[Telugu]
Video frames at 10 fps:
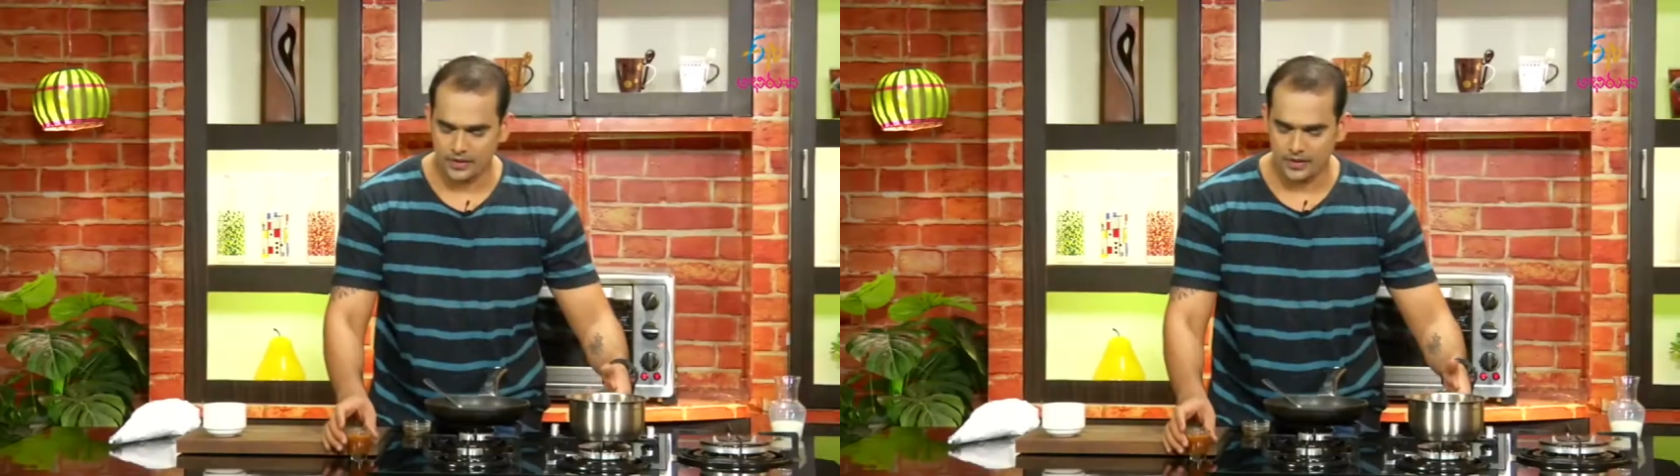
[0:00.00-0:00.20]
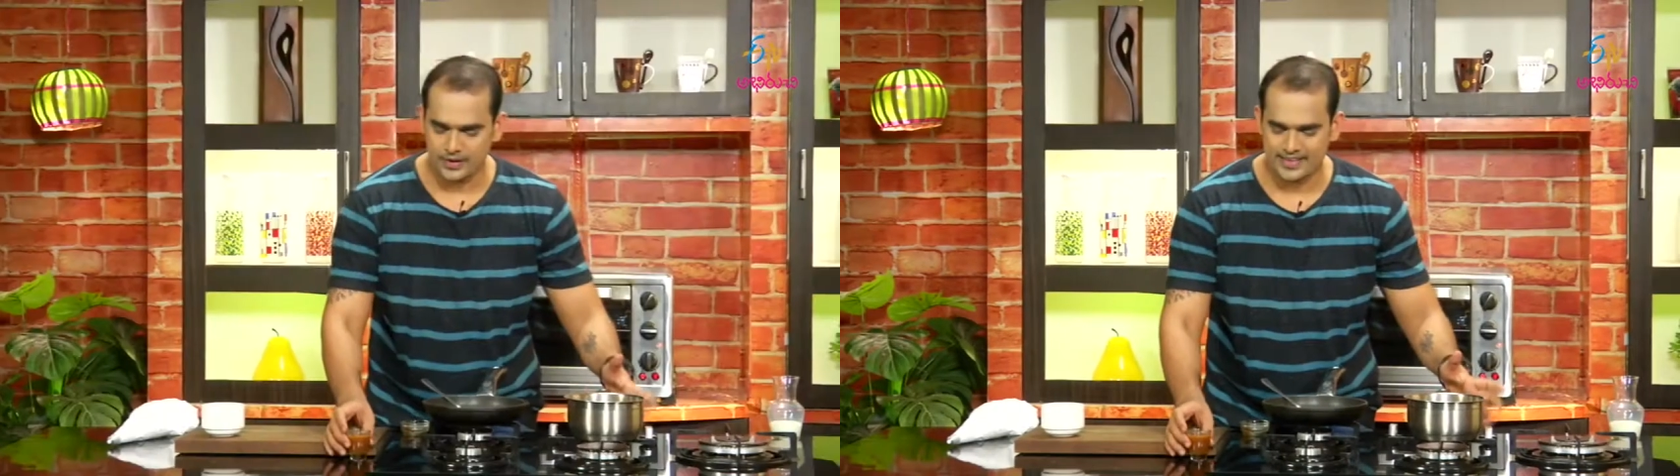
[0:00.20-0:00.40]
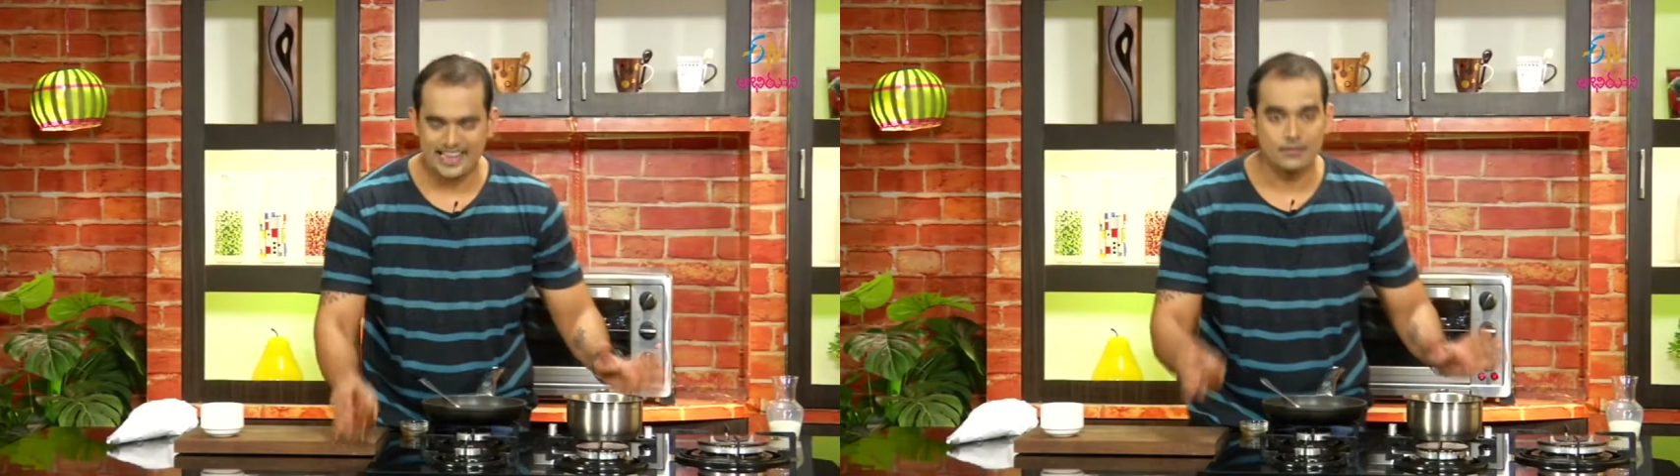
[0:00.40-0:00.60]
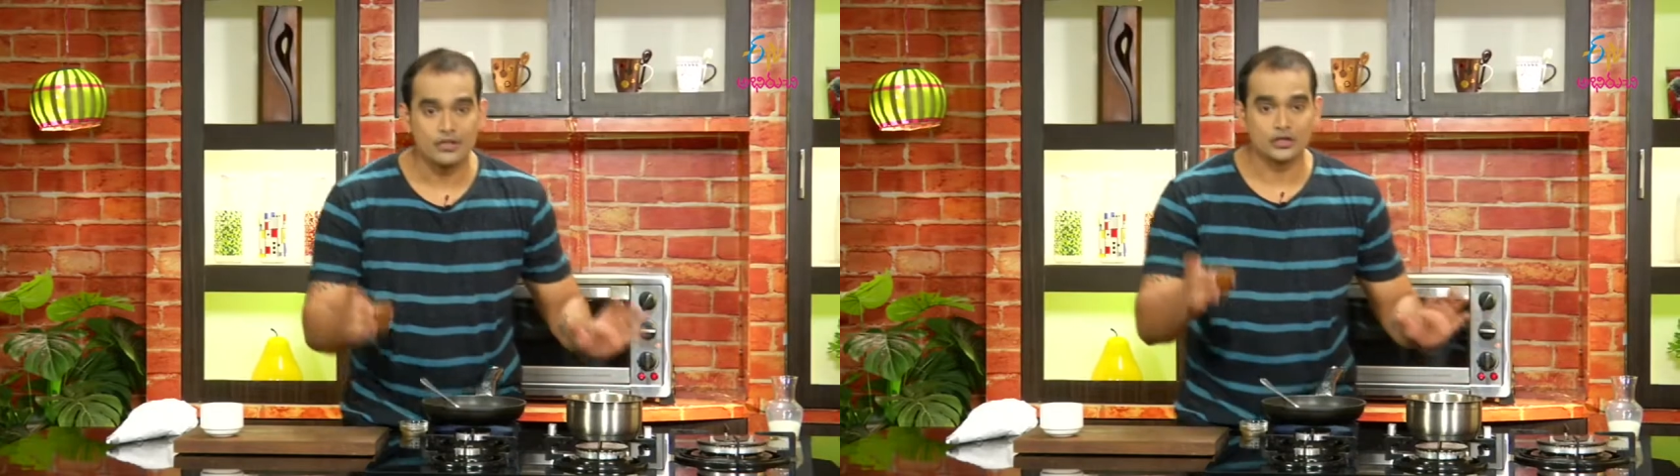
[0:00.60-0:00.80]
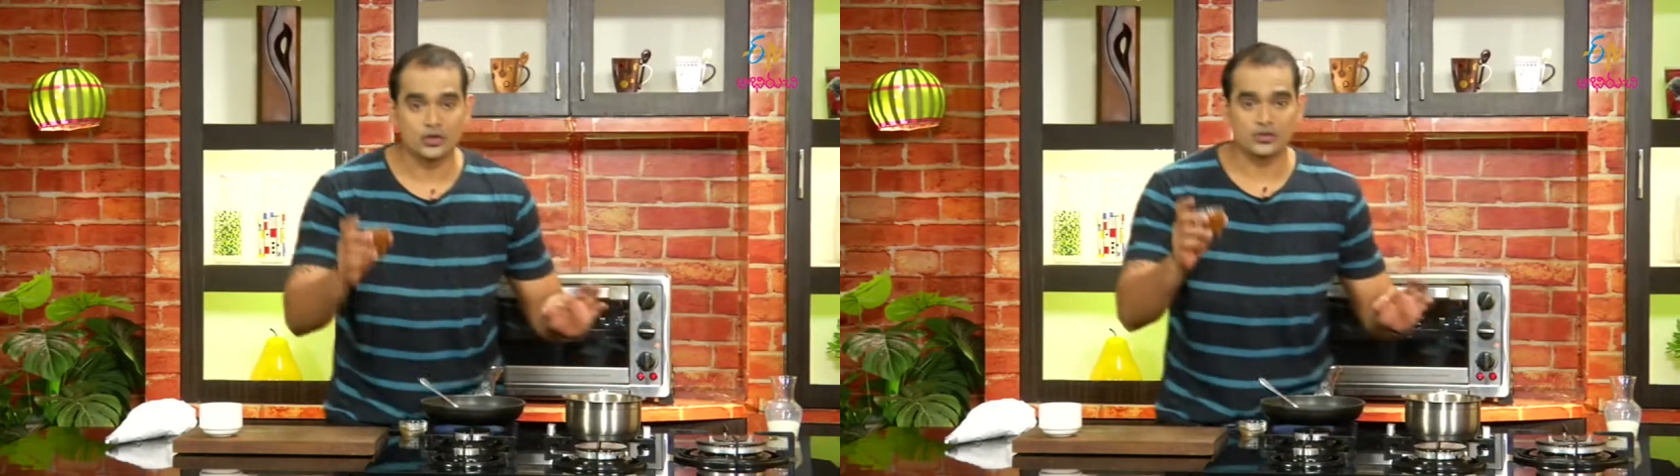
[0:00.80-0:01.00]
దగ్గర ఈ
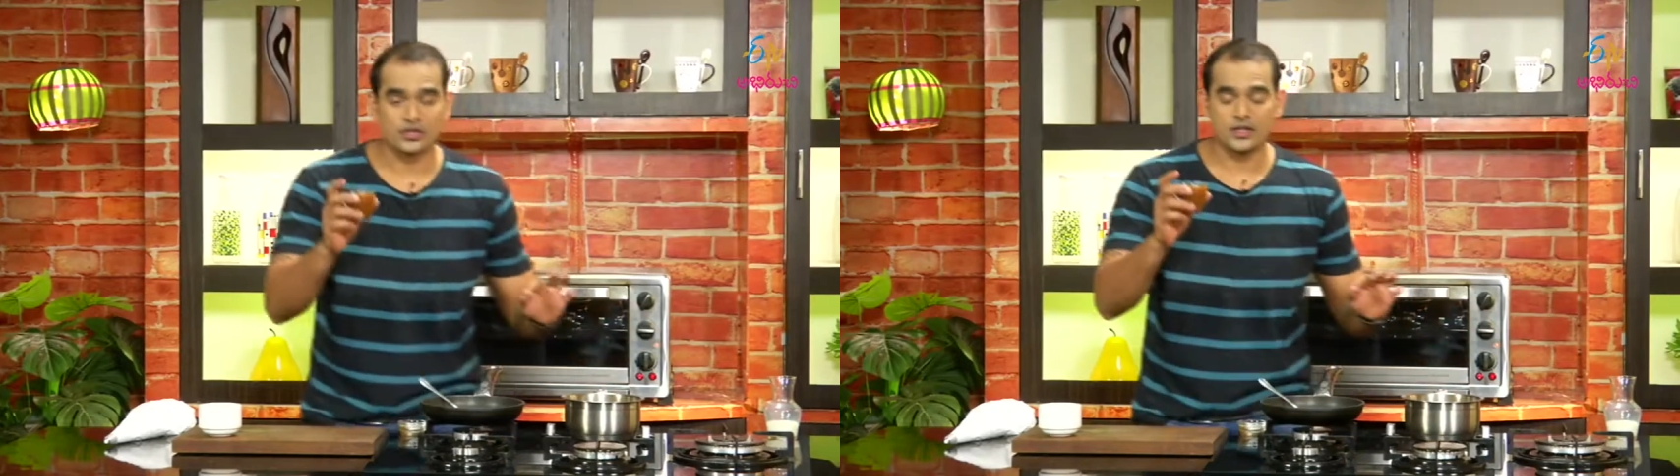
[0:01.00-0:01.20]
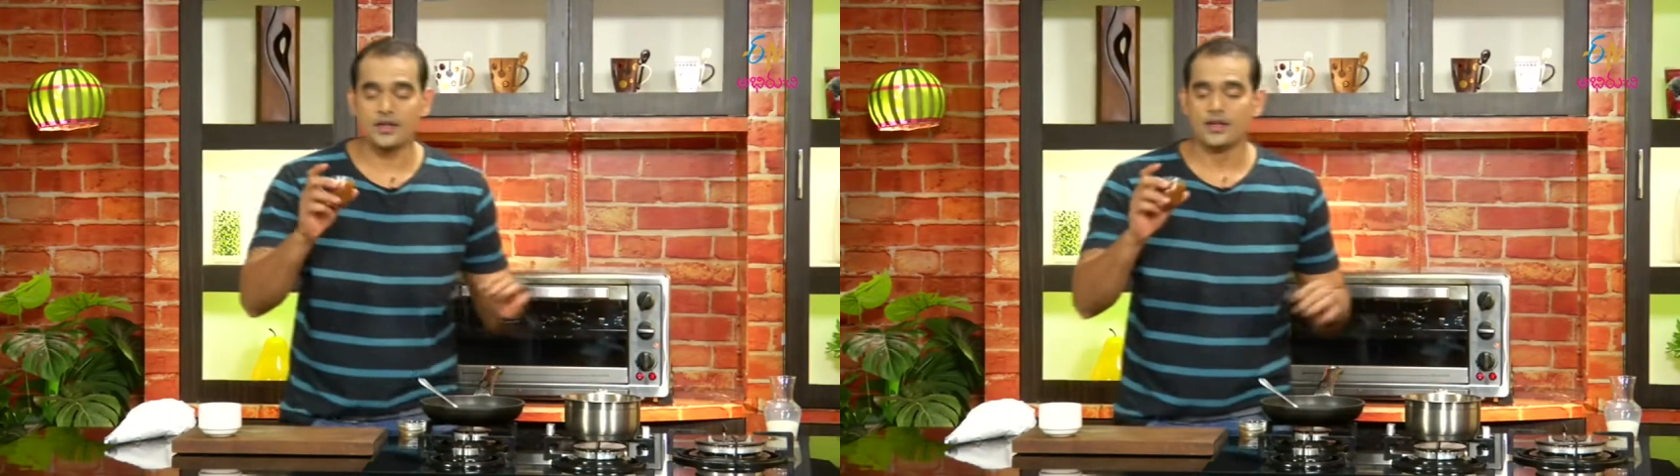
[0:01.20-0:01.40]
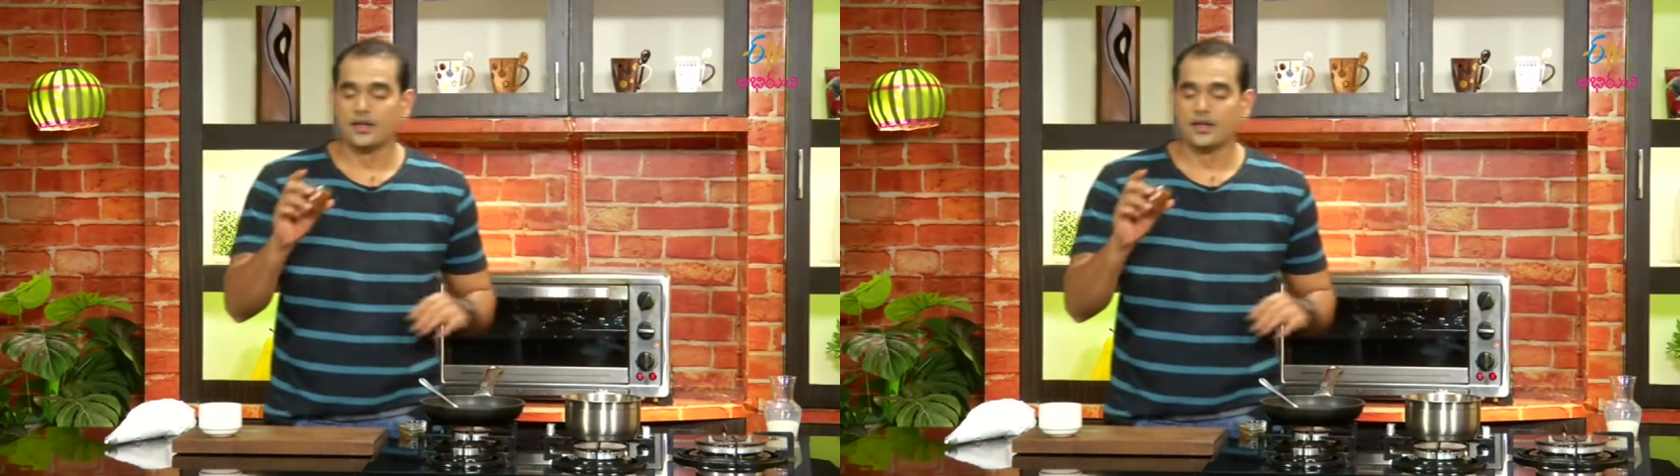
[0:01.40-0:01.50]
క్యారమెల్ సాస్ ఉంది కదా